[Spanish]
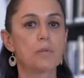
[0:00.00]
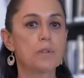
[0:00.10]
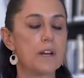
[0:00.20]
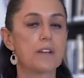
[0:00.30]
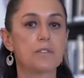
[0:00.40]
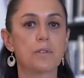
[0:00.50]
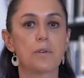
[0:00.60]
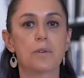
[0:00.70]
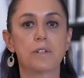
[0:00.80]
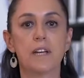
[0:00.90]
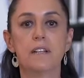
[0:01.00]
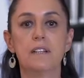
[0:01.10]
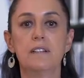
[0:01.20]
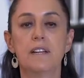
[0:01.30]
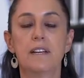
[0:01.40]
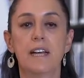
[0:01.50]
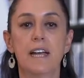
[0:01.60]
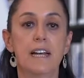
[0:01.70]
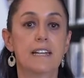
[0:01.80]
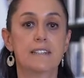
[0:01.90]
alguna razón no lo tienen,
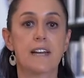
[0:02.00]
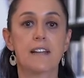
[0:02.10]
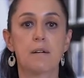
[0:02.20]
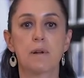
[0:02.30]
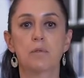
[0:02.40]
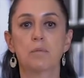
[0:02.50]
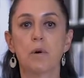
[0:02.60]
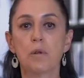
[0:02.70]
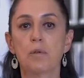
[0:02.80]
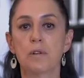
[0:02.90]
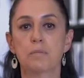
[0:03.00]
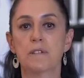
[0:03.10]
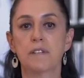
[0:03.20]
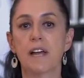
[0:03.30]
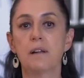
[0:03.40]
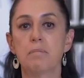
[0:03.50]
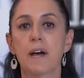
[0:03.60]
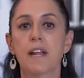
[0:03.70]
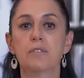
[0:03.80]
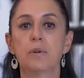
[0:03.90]
en la entrada habrá un módulo especial
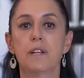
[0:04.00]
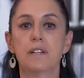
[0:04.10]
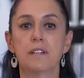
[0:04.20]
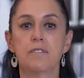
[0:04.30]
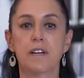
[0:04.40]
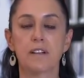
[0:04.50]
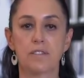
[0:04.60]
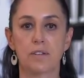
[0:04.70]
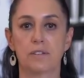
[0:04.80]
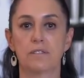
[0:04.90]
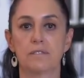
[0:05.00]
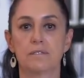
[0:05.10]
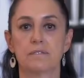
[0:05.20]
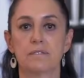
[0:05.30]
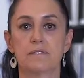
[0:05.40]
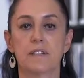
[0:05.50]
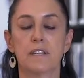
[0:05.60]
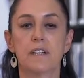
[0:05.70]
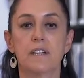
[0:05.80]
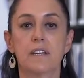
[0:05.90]
para su identificación.
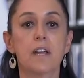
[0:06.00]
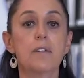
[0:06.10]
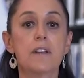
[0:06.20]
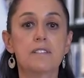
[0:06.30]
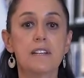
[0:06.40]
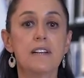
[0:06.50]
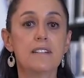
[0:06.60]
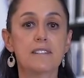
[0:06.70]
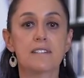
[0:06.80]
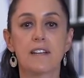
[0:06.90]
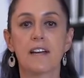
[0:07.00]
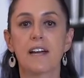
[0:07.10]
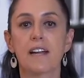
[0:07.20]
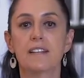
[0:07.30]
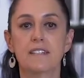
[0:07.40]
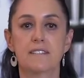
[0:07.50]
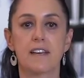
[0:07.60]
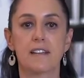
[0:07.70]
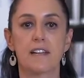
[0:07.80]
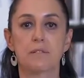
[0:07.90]
Quiero decirles que están
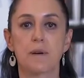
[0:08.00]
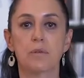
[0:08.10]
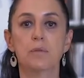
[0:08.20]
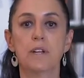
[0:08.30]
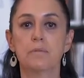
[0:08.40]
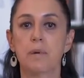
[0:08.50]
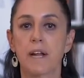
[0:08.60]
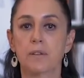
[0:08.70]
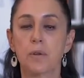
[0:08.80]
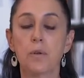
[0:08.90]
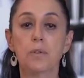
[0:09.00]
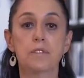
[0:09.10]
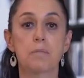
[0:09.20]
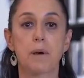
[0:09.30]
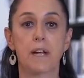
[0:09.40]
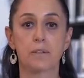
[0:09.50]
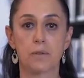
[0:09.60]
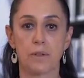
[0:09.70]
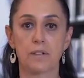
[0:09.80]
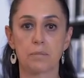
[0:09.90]
garantizadas las vacunas para todos y para
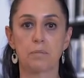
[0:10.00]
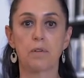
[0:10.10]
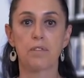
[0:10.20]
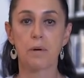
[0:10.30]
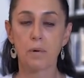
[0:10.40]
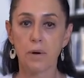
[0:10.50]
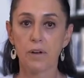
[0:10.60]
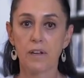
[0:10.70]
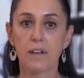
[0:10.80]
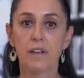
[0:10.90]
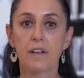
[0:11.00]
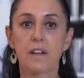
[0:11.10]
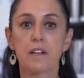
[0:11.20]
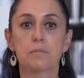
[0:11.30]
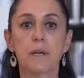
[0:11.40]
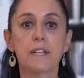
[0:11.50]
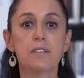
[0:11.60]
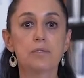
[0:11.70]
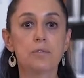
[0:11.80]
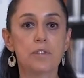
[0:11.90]
todas. Por favor,
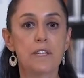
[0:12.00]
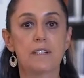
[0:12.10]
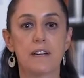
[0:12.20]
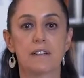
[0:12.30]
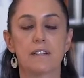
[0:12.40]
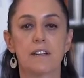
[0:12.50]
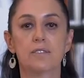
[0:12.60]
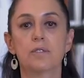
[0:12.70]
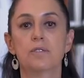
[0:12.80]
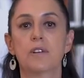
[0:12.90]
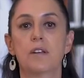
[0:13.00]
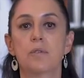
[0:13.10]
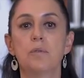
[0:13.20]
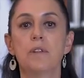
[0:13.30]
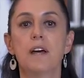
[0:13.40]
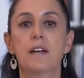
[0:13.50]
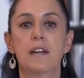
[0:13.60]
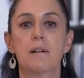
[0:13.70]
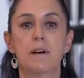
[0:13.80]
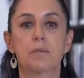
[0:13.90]
respeten su cita. Eso nos ayuda a
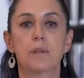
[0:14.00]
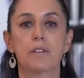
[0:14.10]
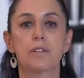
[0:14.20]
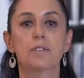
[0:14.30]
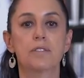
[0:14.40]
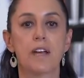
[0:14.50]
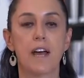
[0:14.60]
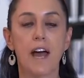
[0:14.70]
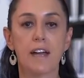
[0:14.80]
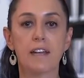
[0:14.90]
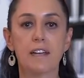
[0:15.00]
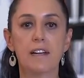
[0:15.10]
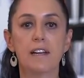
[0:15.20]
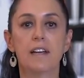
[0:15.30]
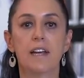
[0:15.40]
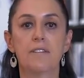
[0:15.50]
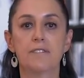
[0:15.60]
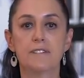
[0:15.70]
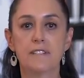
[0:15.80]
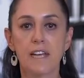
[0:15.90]
que la vacunación sea ágil,
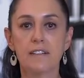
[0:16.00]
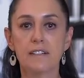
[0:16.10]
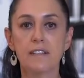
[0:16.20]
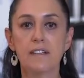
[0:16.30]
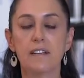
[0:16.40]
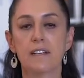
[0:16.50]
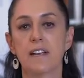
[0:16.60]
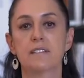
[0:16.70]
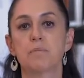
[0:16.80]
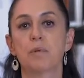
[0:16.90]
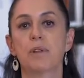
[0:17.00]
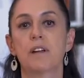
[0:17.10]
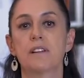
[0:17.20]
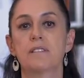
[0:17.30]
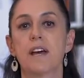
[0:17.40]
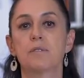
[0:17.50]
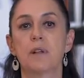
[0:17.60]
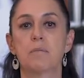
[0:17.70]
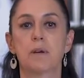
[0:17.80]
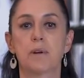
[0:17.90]
eficiente y así poderles dar
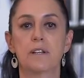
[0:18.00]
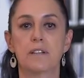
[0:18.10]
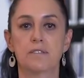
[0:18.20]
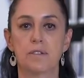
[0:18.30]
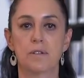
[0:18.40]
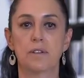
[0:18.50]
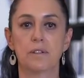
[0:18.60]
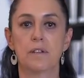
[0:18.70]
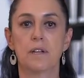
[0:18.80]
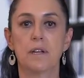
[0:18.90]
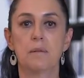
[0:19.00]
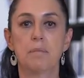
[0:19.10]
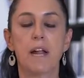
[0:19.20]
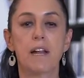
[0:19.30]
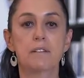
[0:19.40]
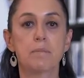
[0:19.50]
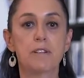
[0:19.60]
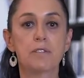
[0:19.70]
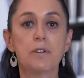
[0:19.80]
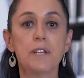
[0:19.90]
una mejor atención. Para las
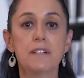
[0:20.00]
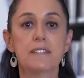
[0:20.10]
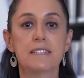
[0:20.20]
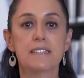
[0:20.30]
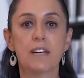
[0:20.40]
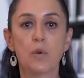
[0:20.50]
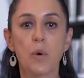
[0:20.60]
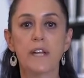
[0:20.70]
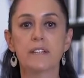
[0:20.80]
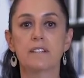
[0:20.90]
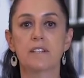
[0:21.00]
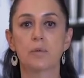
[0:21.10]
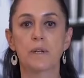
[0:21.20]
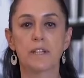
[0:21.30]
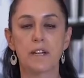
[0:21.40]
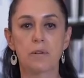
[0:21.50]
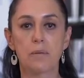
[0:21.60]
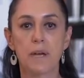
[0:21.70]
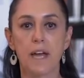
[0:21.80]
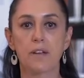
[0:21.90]
personas de 50 a
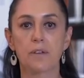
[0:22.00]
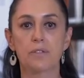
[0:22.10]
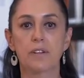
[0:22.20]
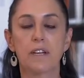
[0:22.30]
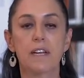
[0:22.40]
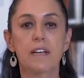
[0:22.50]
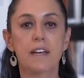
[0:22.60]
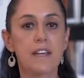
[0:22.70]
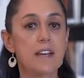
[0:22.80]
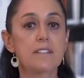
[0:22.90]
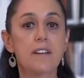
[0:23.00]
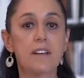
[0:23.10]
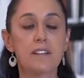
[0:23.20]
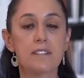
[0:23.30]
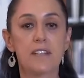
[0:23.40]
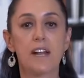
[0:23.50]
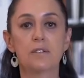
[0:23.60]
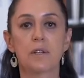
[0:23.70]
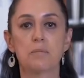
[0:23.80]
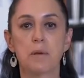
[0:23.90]
59 años que ya se
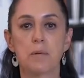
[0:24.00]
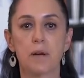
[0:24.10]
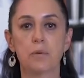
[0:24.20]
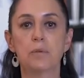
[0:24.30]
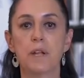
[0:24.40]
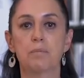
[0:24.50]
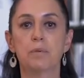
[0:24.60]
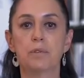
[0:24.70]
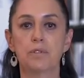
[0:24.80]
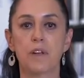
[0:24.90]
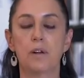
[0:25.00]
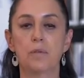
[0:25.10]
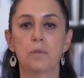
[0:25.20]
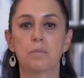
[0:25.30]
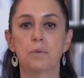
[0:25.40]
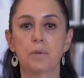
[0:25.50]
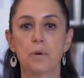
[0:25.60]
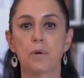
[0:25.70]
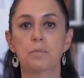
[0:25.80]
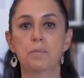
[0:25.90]
registraron en
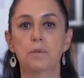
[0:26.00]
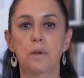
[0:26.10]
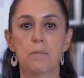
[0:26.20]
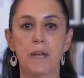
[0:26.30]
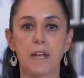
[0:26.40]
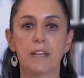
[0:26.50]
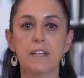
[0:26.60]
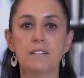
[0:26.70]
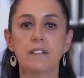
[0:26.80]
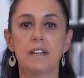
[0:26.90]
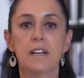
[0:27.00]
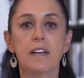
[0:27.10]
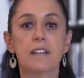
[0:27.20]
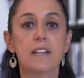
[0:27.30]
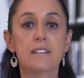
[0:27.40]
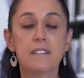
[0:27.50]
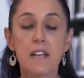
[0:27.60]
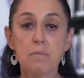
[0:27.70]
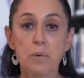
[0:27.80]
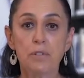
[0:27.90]
mivacuna.salud.gov.mx, de
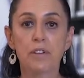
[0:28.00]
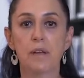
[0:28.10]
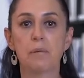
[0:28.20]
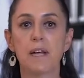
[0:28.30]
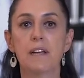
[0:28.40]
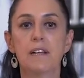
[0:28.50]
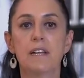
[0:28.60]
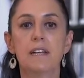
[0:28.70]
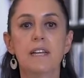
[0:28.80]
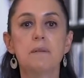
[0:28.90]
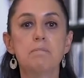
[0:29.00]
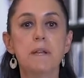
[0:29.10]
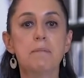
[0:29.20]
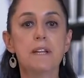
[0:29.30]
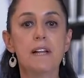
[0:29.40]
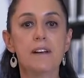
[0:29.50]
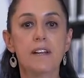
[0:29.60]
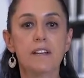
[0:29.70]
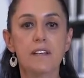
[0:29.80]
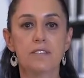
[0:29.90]
ser posible, impriman el
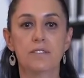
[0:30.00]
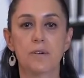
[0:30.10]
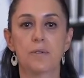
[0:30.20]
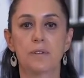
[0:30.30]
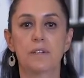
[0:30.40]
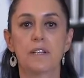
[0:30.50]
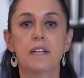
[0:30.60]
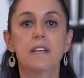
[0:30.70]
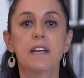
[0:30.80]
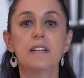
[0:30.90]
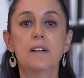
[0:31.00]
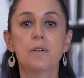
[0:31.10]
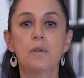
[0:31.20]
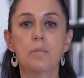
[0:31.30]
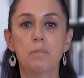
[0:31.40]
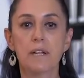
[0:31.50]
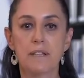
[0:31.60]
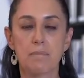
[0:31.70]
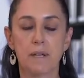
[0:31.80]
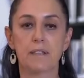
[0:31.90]
registro y llénenlo
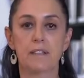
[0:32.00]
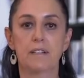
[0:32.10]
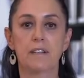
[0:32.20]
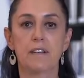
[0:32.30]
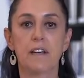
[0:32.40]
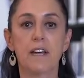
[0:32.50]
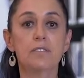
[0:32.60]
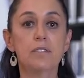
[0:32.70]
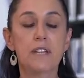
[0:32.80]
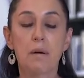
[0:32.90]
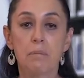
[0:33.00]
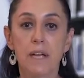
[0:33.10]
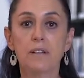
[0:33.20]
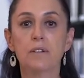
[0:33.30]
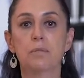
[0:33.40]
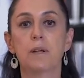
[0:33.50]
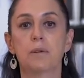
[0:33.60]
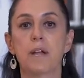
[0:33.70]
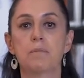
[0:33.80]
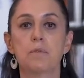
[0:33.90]
completamente. Eso también nos va a
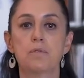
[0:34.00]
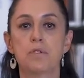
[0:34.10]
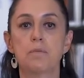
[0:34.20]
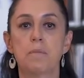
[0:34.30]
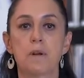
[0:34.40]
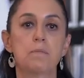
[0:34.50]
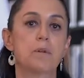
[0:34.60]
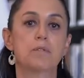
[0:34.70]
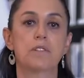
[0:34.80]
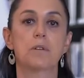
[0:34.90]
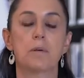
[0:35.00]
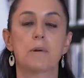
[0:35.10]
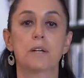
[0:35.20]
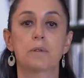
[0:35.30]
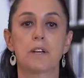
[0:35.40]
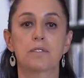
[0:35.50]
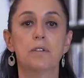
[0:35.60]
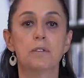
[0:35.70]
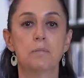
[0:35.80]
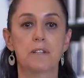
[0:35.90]
ayudar mucho para un proceso de
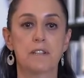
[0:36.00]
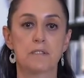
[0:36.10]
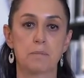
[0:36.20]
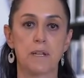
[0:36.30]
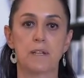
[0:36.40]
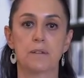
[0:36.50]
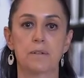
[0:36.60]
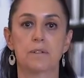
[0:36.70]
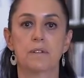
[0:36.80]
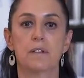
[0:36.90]
vacunación más expedito.